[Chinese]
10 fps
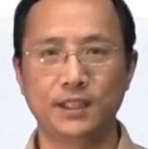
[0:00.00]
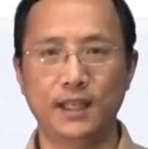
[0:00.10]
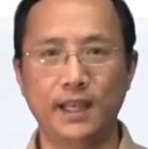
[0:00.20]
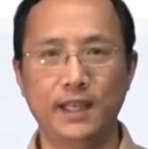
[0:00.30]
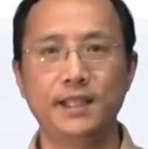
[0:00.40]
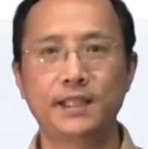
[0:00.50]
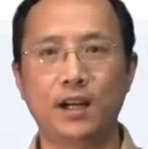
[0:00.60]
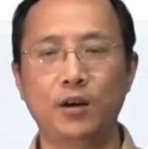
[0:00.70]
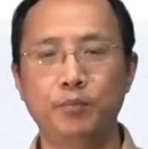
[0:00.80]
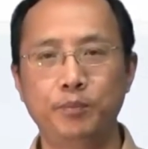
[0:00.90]
A
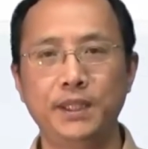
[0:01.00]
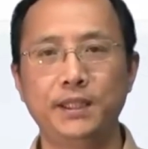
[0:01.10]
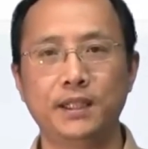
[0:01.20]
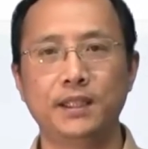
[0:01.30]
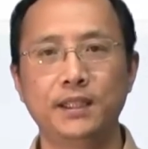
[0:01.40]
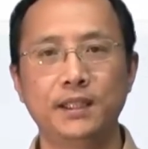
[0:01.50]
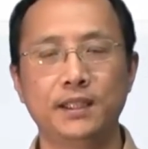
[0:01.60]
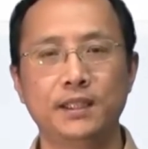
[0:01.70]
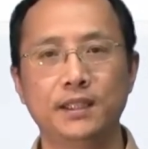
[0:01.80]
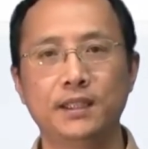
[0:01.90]
到 B 的一
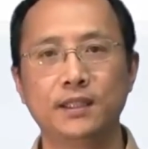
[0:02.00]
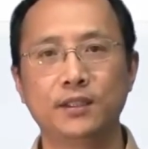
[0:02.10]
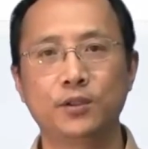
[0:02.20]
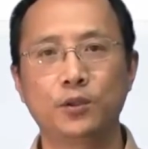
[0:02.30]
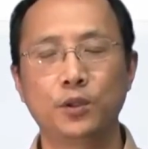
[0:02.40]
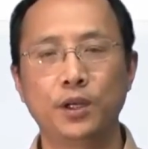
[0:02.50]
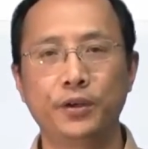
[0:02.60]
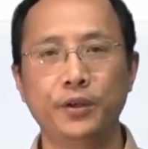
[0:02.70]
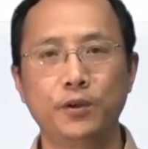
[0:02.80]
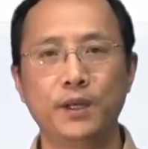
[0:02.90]
个二
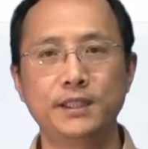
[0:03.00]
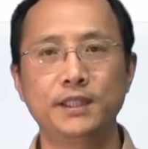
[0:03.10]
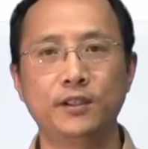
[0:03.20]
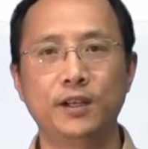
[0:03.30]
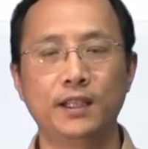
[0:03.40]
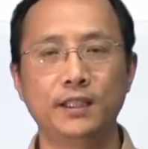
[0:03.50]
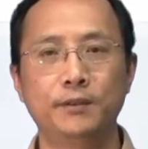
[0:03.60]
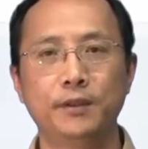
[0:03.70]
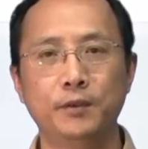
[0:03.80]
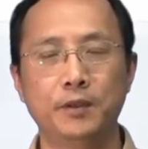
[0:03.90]
元关系的话，那
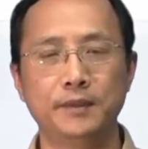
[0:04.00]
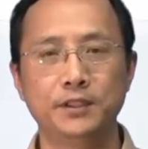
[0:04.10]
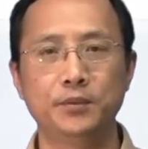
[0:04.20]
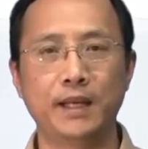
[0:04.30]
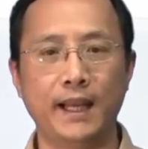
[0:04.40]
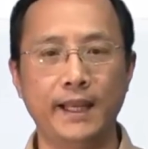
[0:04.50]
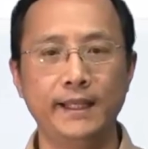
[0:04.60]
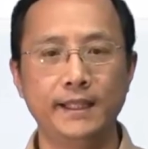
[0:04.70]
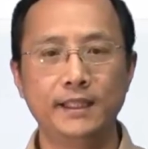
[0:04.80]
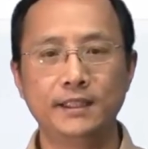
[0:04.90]
么我们就把
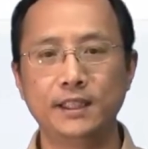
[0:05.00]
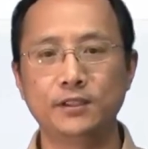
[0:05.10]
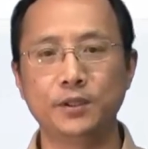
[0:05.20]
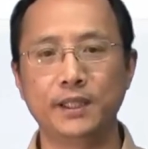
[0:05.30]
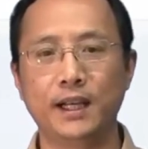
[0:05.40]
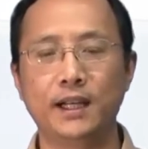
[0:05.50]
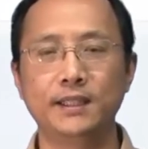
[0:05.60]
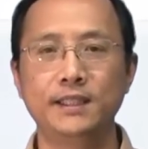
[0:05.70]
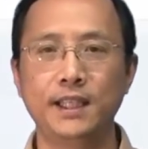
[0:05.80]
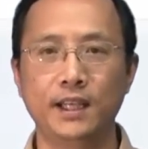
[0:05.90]
A 称作为 R 的
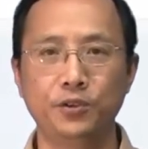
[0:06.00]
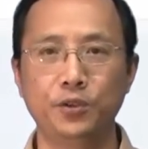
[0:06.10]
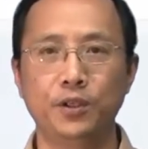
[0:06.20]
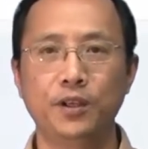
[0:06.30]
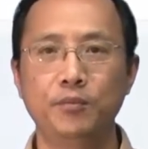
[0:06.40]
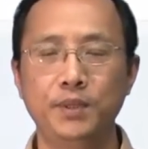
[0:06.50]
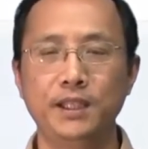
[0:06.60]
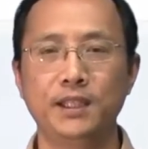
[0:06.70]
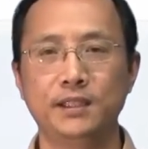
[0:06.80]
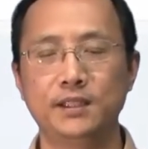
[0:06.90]
前域，B
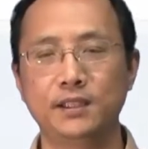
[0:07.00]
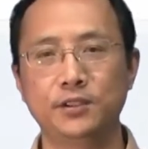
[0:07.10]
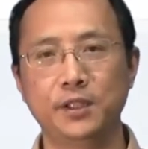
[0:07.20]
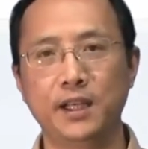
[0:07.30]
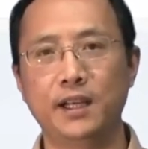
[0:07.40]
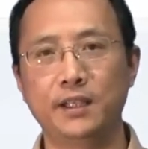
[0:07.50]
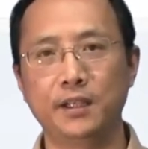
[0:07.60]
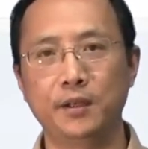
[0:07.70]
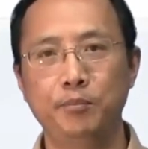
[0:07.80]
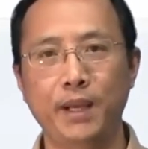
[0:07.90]
呢称作为 R
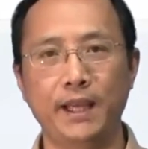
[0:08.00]
的培